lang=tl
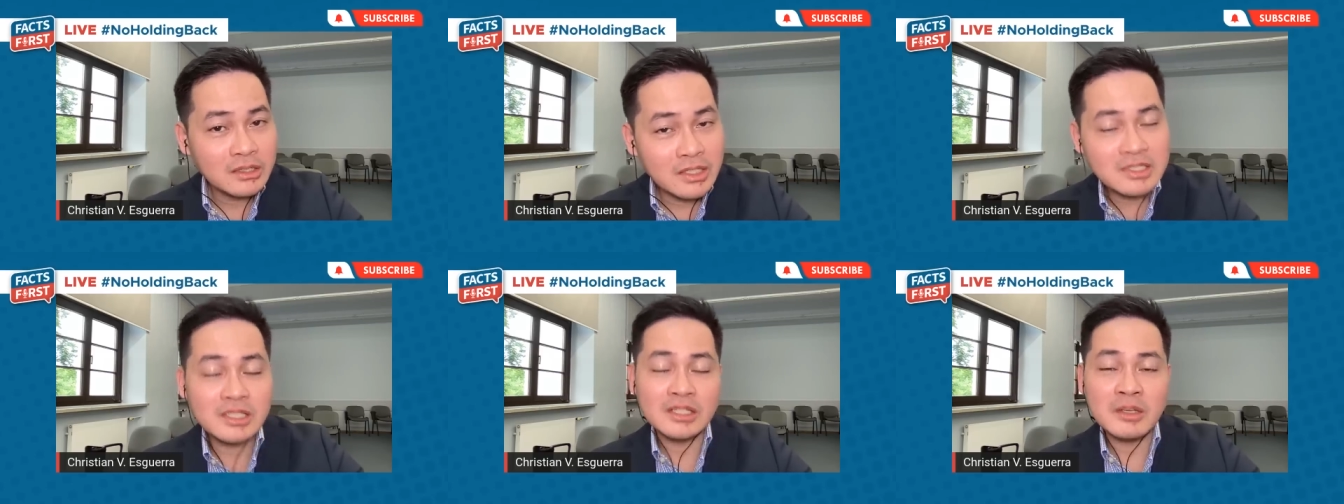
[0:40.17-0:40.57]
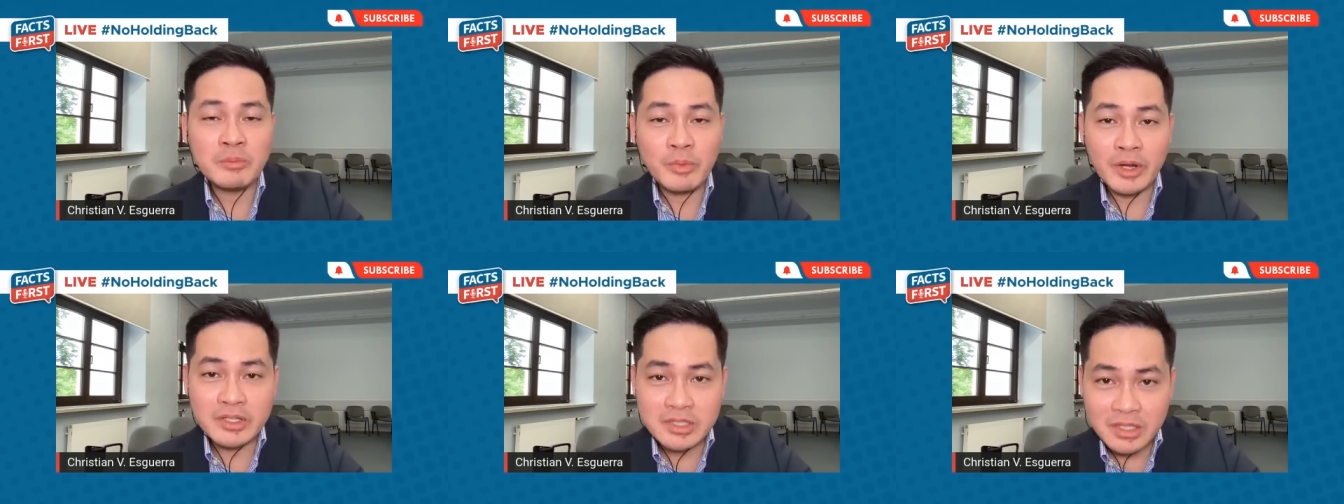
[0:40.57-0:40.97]
the
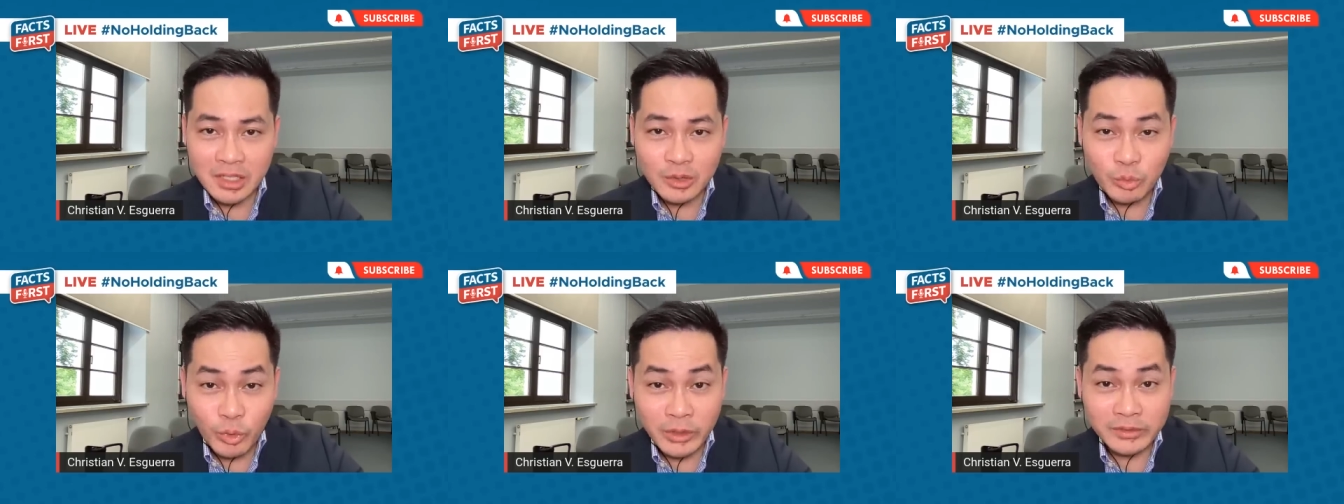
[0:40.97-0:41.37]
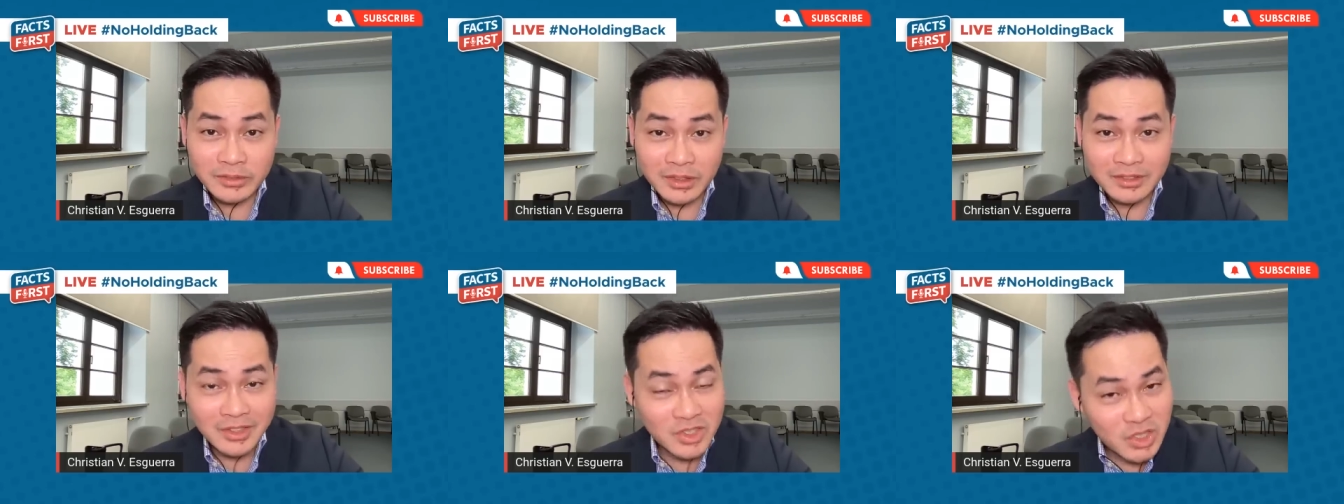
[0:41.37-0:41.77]
sitting president
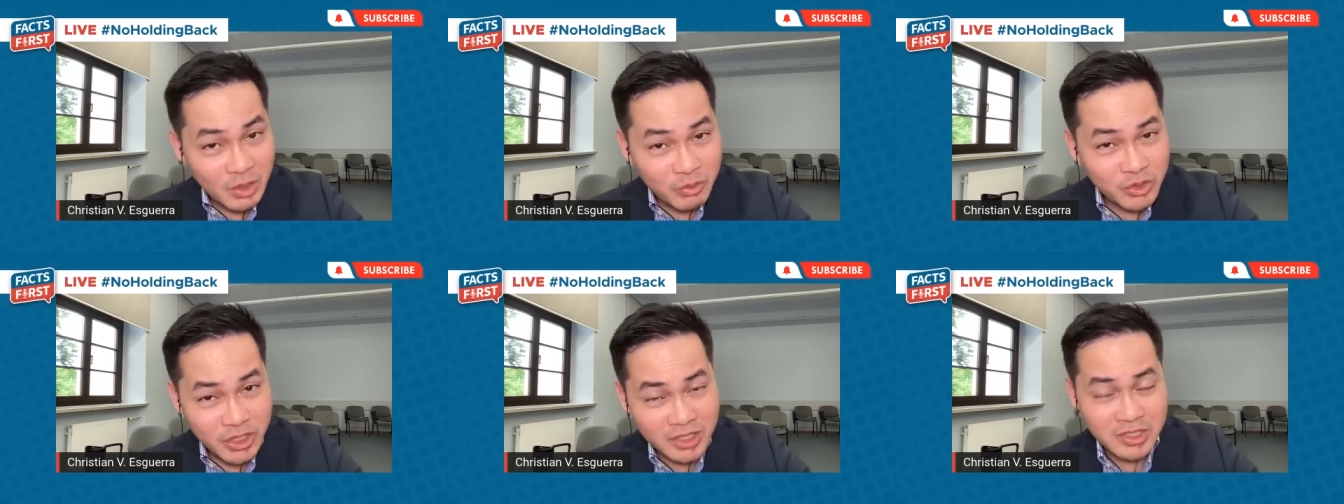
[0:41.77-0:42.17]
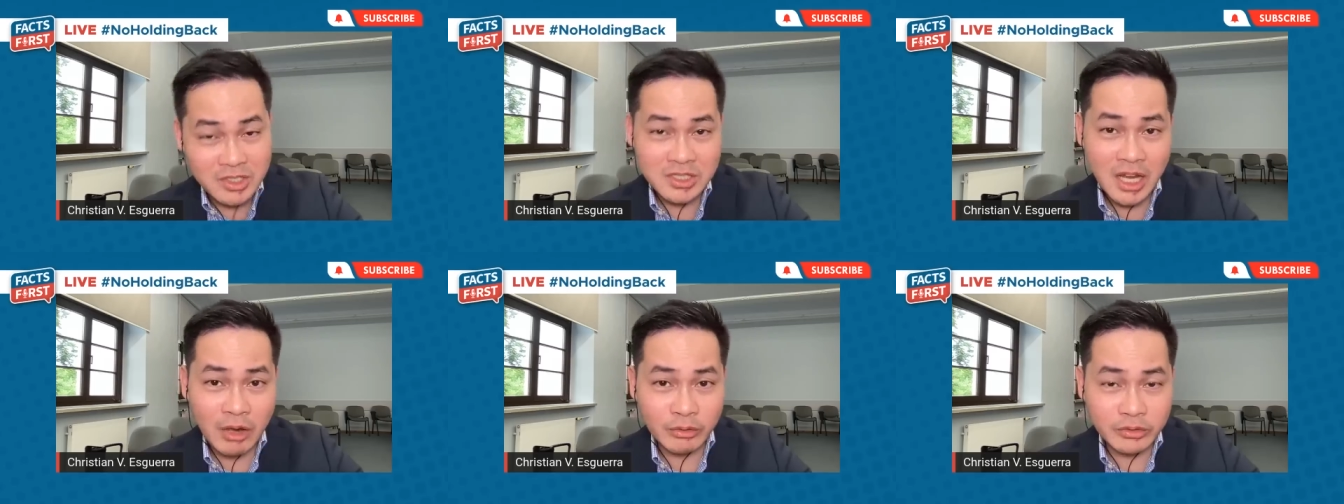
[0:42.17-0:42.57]
wanted the Chief
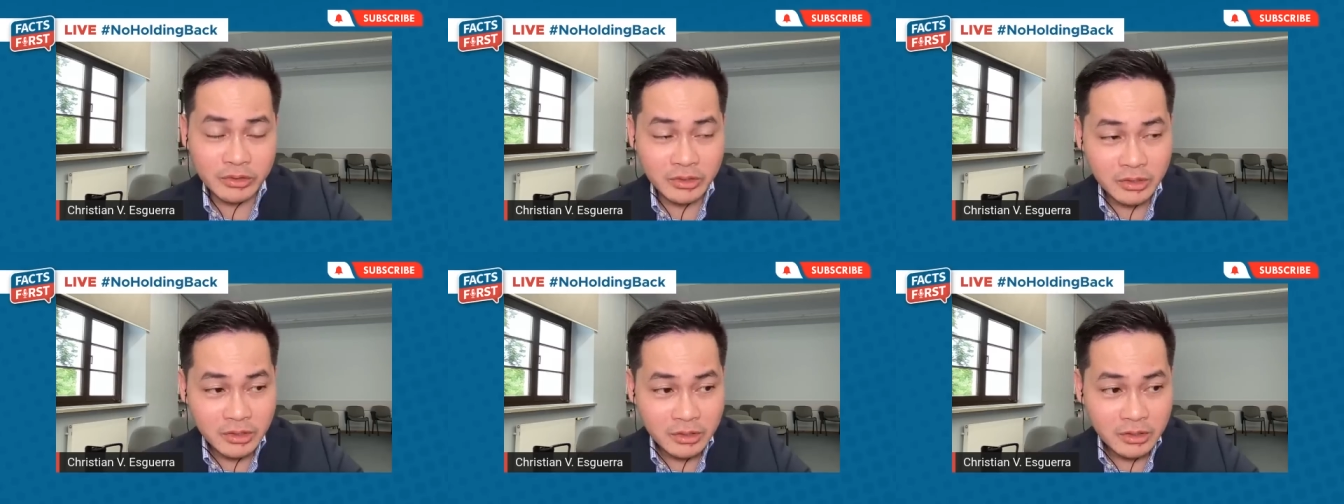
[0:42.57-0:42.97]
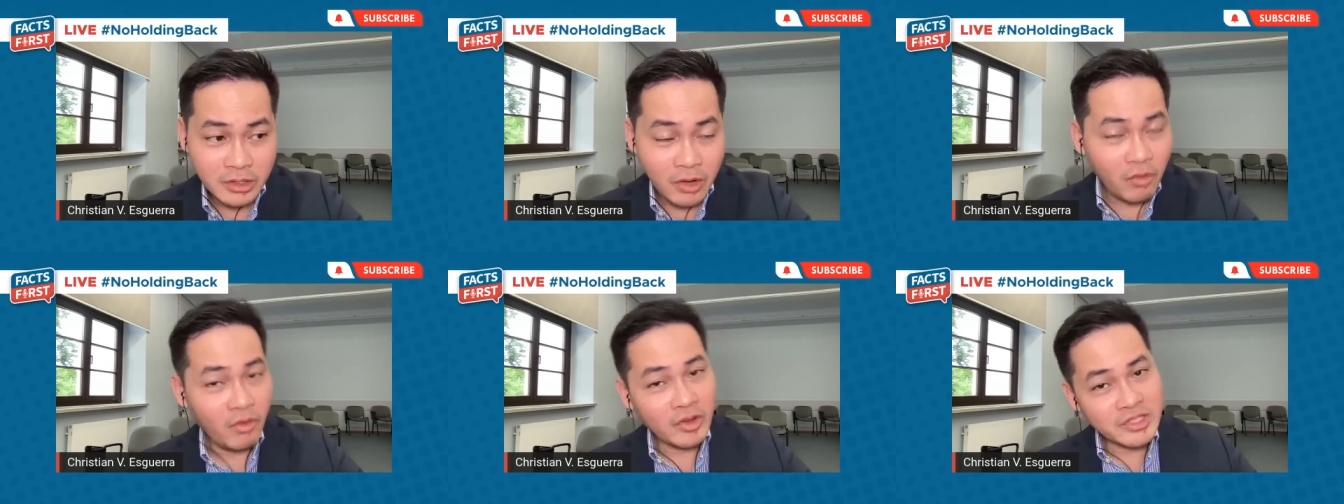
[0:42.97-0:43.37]
Justice out.
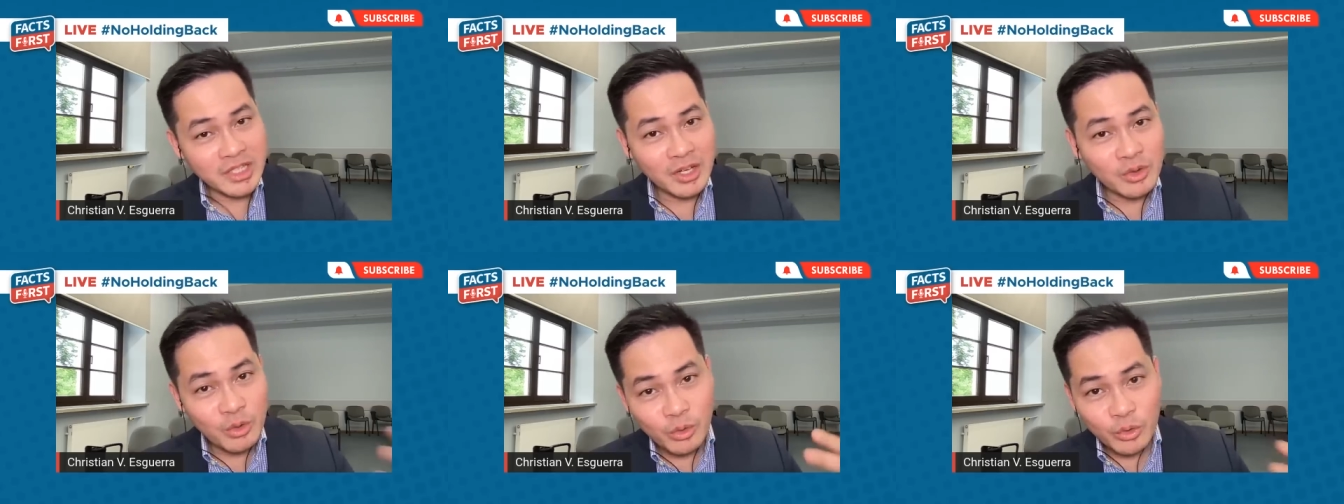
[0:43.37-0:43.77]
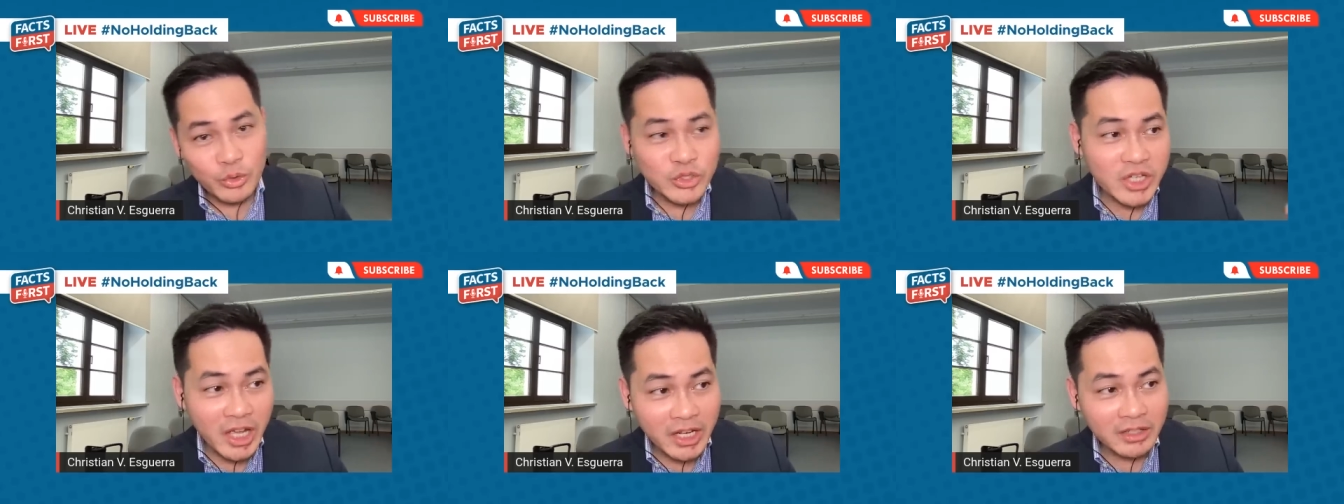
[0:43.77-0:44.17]
Ako kasi ang rule
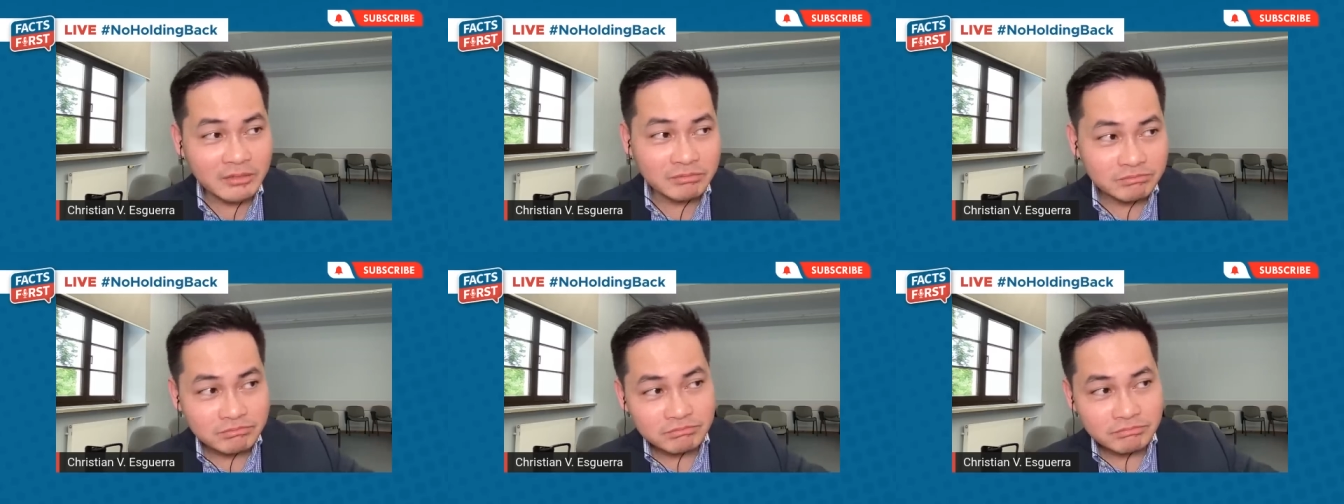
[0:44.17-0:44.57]
ko dyan,